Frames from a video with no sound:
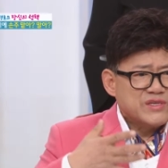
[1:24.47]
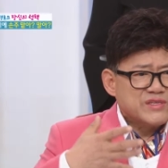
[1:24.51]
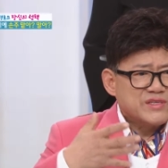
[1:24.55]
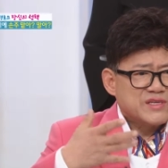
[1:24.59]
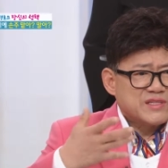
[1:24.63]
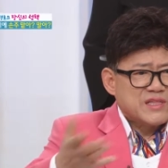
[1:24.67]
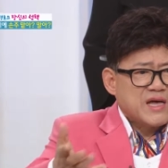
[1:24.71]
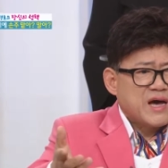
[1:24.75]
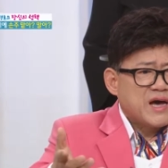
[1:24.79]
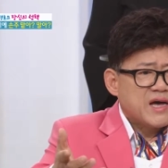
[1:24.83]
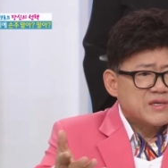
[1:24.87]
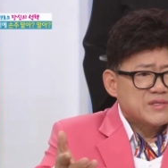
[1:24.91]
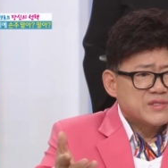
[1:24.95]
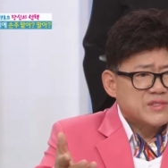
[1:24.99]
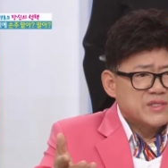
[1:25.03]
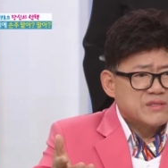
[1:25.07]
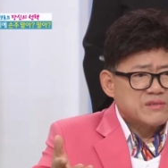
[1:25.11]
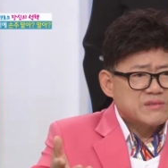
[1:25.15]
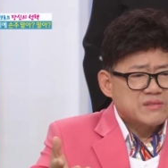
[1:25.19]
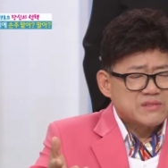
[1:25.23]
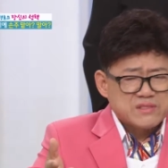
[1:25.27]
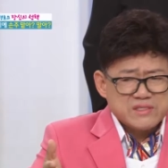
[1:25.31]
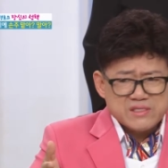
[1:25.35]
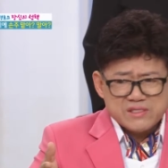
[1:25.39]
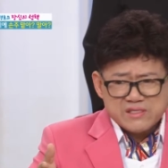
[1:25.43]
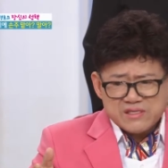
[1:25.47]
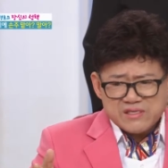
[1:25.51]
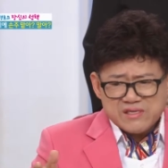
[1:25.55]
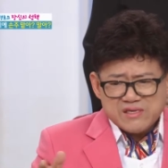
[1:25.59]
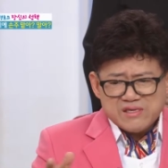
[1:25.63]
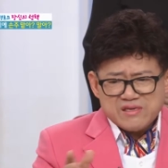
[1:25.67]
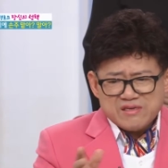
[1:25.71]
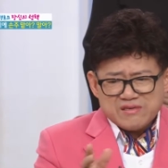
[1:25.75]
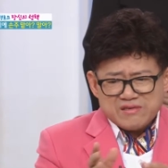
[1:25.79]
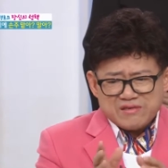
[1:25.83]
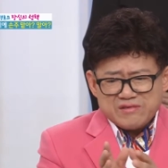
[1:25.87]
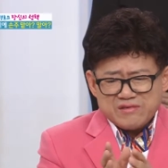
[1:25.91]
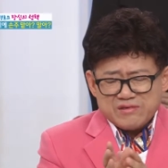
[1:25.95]
이제 나갔어요. 그랬더니
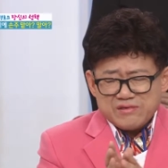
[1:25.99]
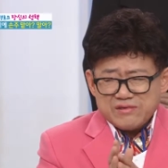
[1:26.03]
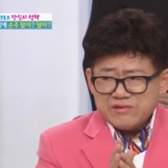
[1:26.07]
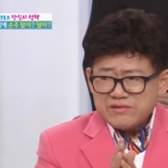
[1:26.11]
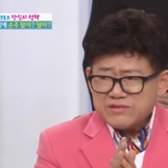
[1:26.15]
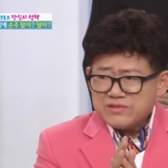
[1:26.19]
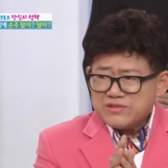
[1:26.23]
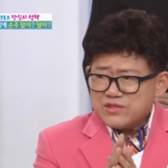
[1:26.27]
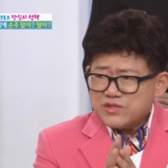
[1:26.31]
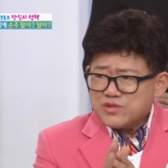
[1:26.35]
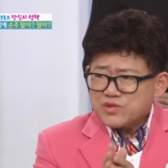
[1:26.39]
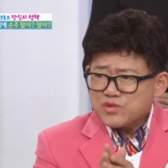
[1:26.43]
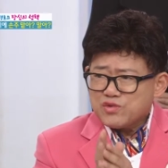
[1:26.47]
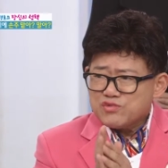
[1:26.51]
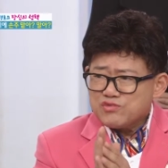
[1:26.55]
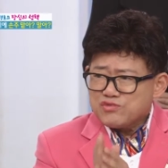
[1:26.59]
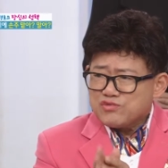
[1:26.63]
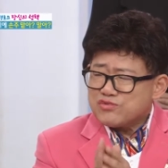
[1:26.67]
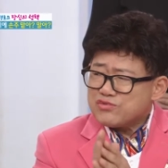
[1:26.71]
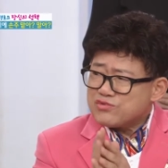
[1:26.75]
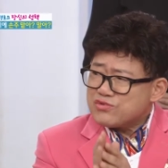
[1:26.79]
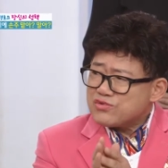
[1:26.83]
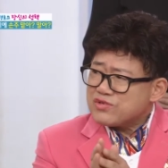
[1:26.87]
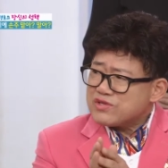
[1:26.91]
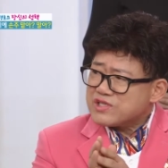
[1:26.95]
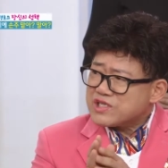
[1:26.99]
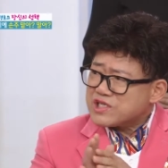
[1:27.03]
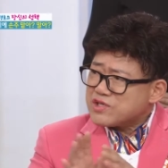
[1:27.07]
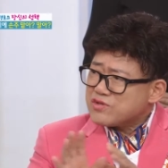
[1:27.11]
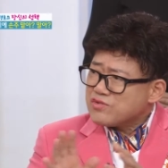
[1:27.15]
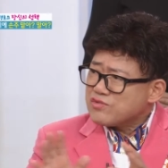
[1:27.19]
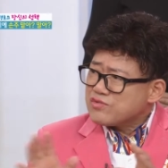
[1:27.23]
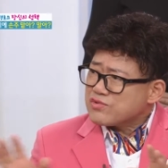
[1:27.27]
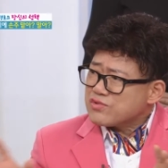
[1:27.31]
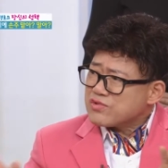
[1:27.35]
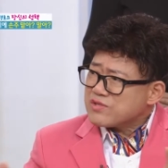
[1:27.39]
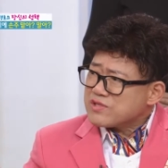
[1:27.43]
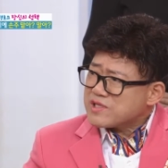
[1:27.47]
그 손주들
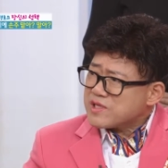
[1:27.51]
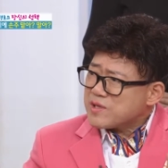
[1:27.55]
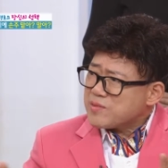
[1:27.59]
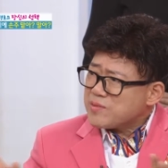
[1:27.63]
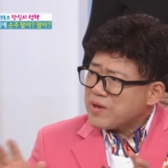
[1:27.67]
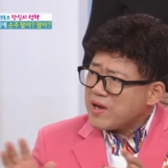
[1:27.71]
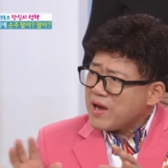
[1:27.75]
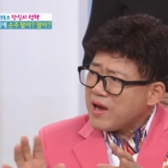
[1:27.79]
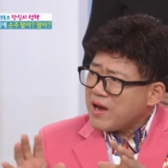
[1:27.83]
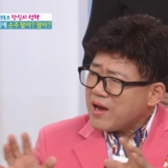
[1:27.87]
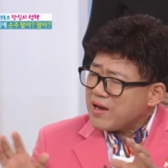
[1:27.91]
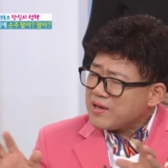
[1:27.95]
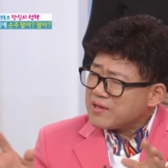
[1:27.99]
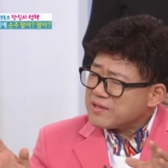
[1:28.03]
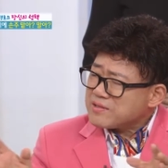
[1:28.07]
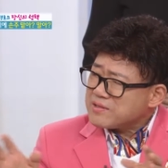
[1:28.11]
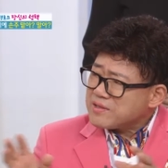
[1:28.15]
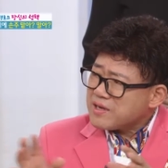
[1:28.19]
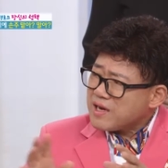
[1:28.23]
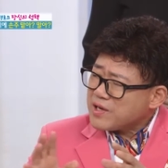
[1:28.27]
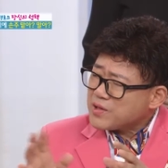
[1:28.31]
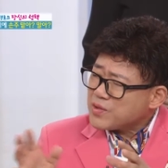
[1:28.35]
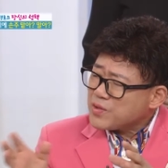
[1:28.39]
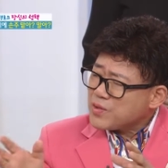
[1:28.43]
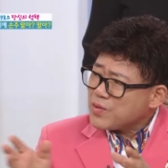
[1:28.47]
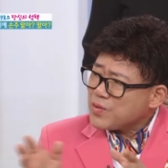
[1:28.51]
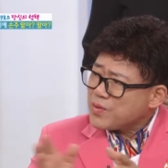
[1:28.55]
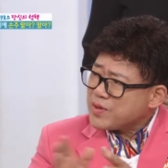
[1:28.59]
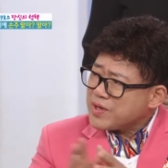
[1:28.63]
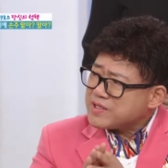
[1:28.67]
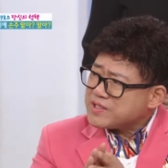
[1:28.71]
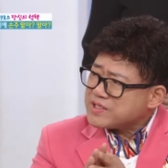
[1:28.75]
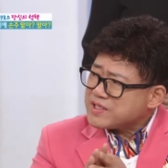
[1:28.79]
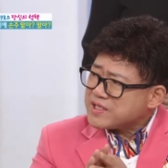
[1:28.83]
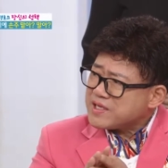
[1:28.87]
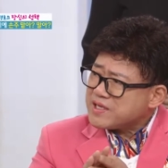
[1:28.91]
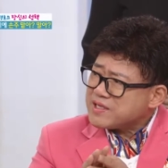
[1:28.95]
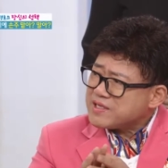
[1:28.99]
친구들 때문에 그
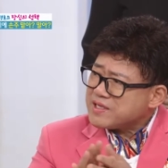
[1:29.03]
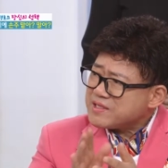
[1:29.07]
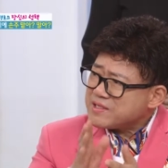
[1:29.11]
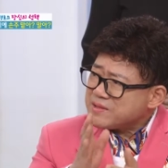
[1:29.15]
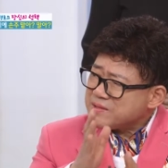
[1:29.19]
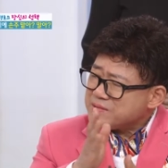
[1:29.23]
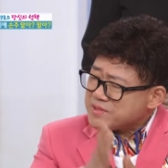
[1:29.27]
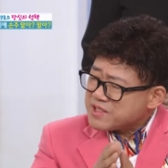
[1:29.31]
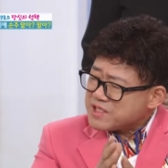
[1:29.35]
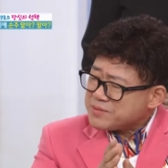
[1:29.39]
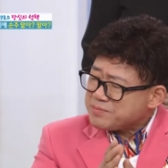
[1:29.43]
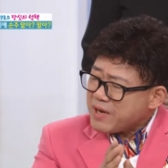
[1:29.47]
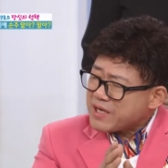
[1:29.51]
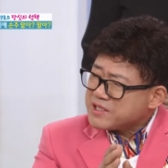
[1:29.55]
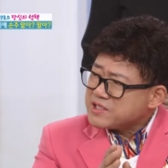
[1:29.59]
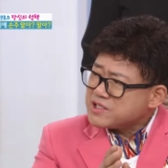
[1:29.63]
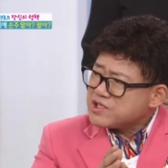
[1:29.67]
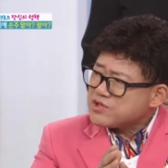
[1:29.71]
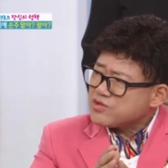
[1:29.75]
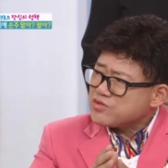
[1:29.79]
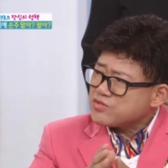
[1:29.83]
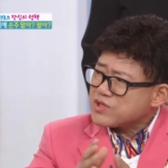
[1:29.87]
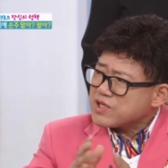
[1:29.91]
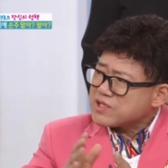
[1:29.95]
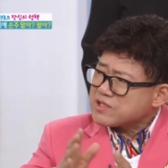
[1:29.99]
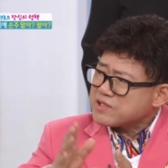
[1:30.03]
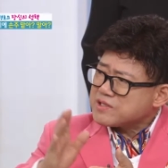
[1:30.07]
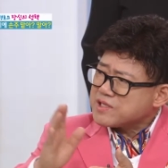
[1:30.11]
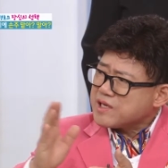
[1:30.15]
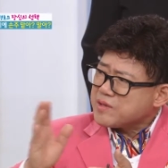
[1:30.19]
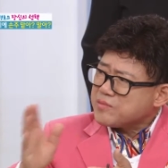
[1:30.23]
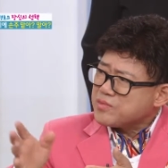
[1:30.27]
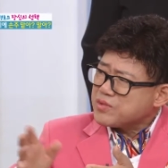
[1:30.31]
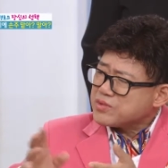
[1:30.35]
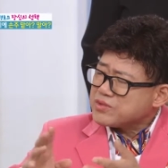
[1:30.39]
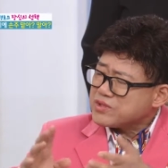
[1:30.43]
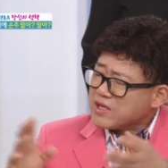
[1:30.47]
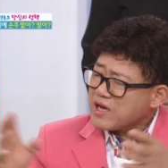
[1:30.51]
학교에 이제 반
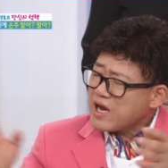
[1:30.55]
친구라든가 뭐 네.